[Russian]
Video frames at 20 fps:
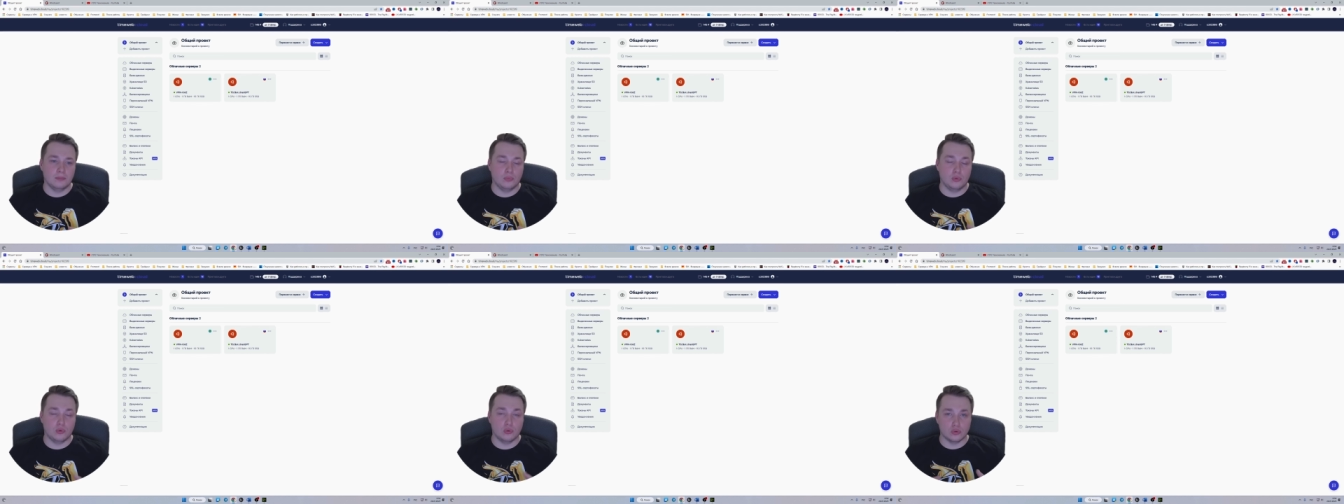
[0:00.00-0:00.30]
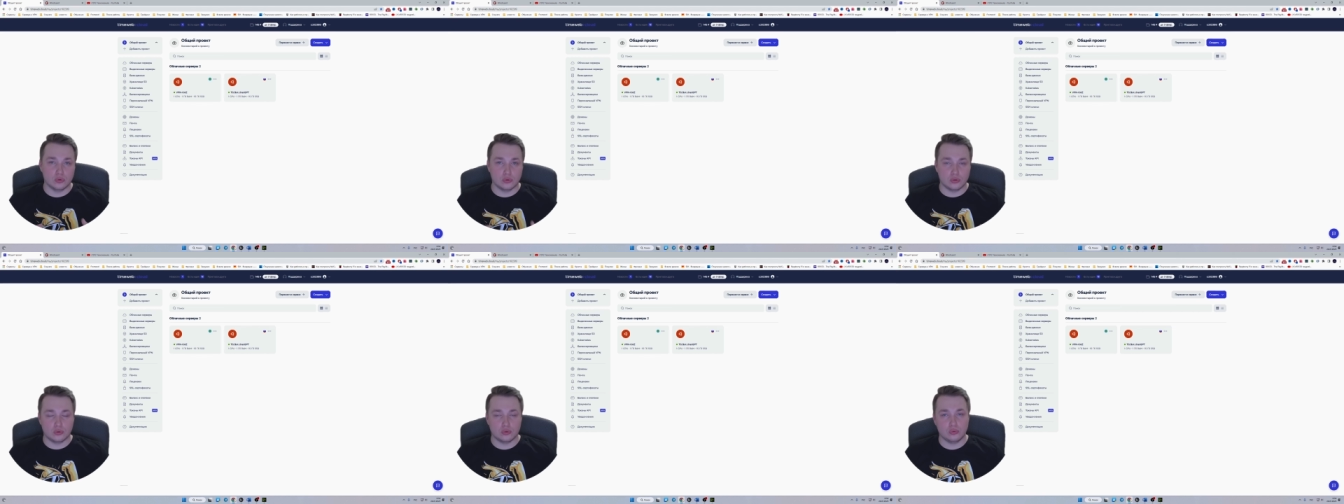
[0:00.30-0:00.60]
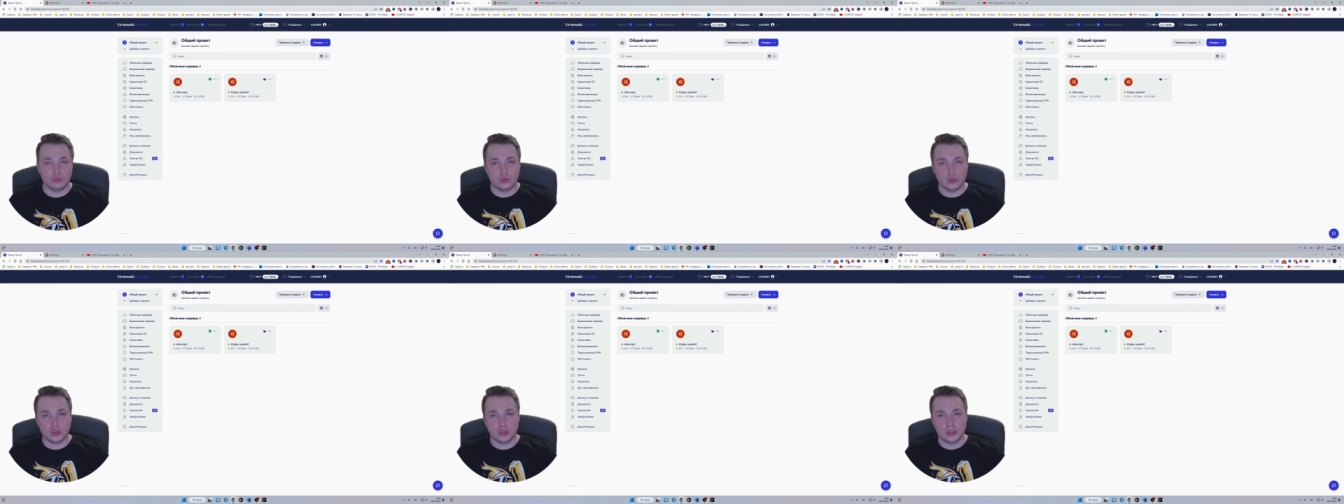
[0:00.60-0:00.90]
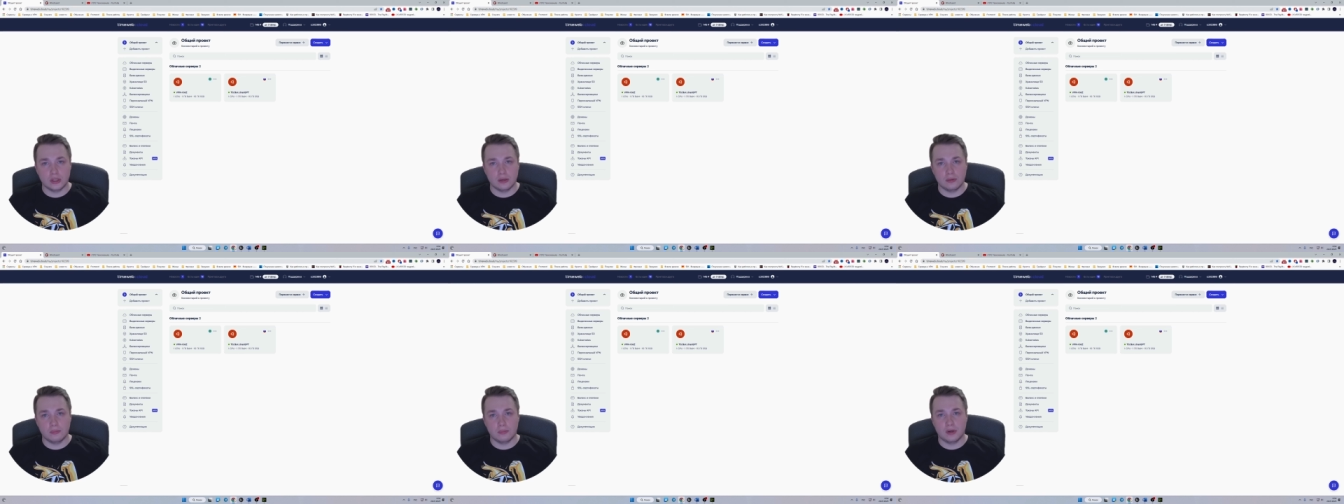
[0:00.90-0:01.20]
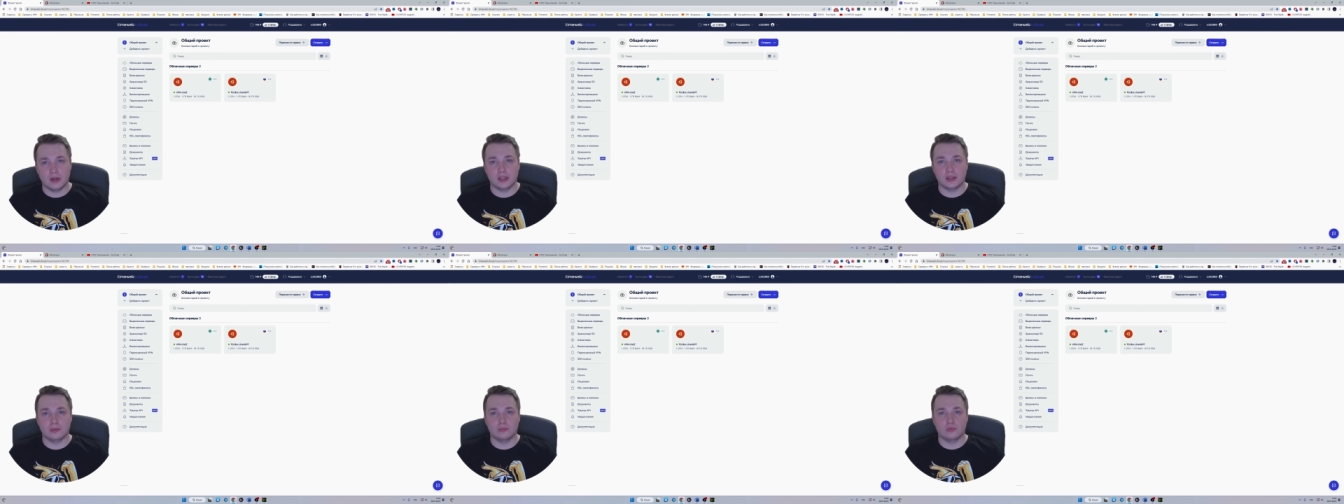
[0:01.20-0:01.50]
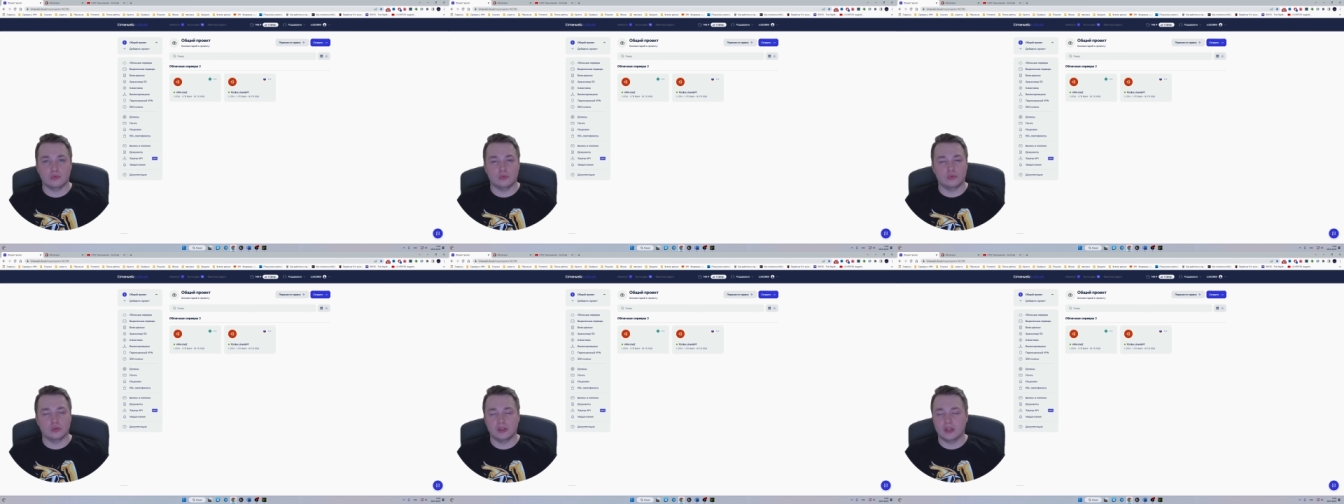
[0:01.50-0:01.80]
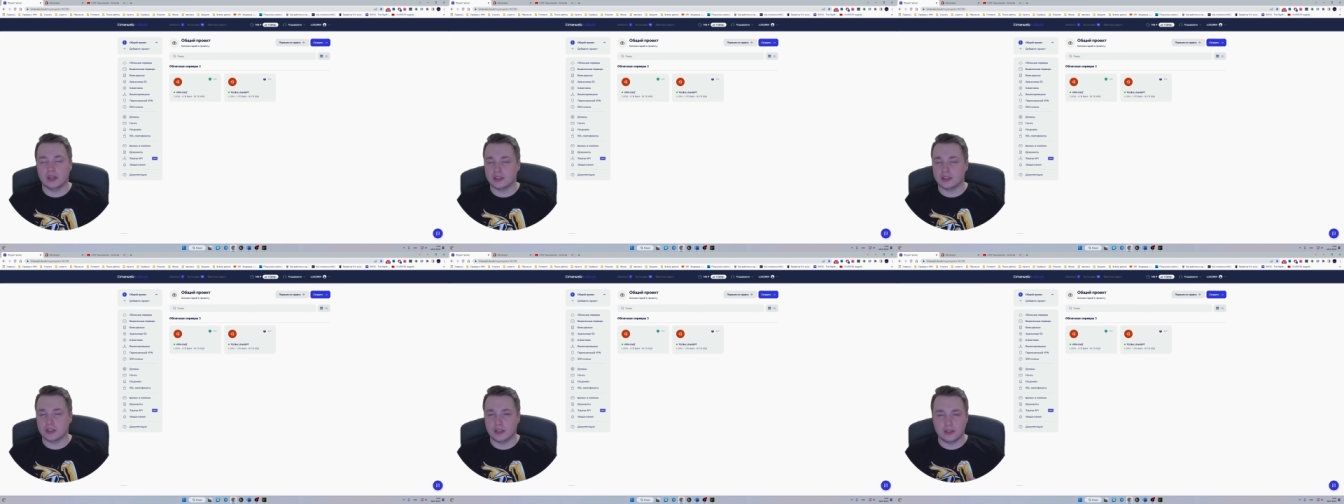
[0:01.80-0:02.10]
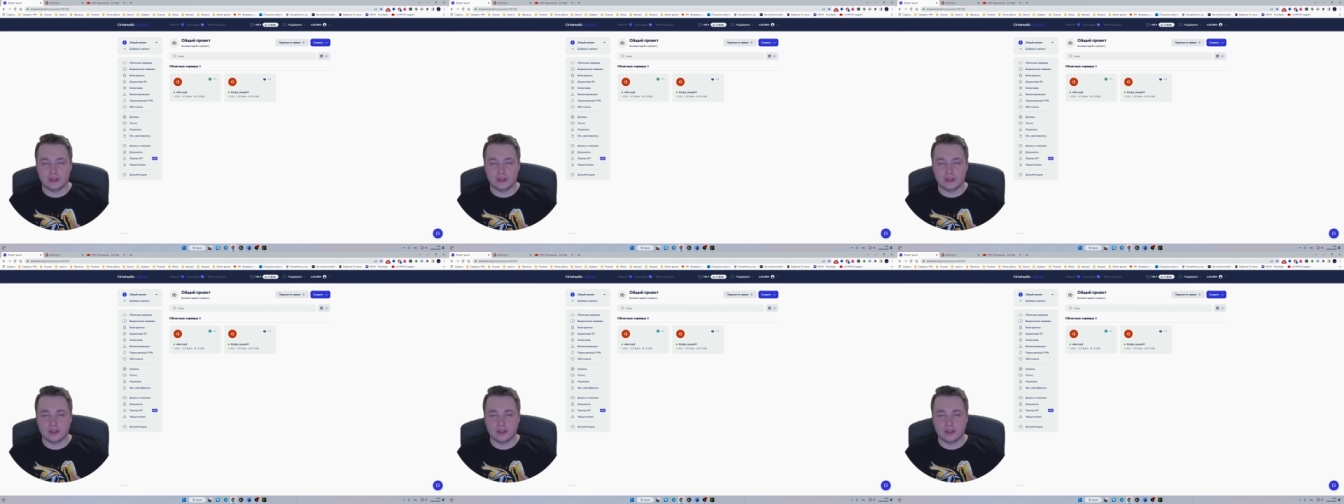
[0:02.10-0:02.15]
посуточно, поэтому даже